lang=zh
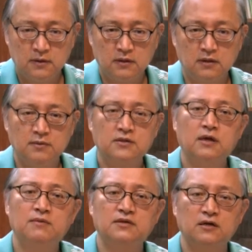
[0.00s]
那么，
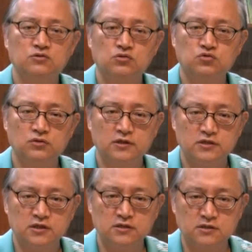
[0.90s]
他们当中做了一
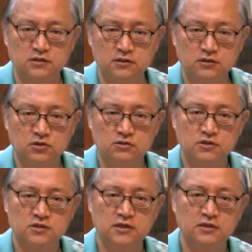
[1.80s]
件事情，就
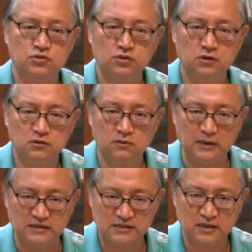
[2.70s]
是在最后一个
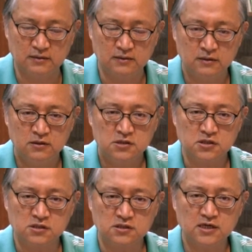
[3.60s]
晚上，
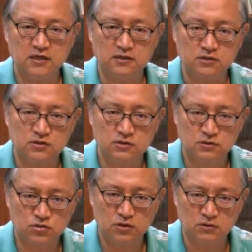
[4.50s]
十灾的最
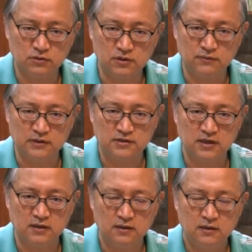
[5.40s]
最后一个晚
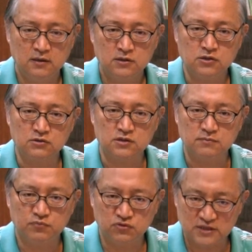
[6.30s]
上，就是
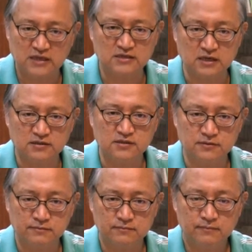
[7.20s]
扑杀长子。
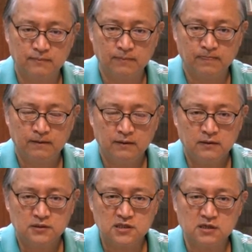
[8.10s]

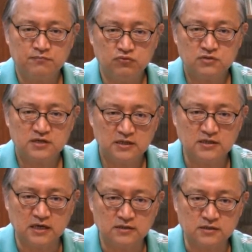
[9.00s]
这个扑杀
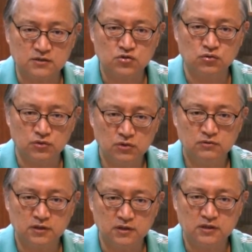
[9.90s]
长子所用
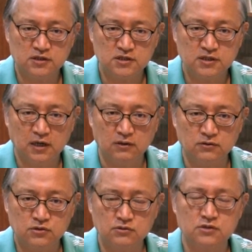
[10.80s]
的一个记号，
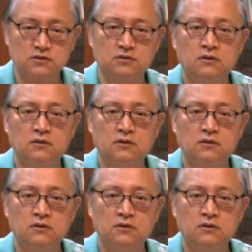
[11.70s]
就是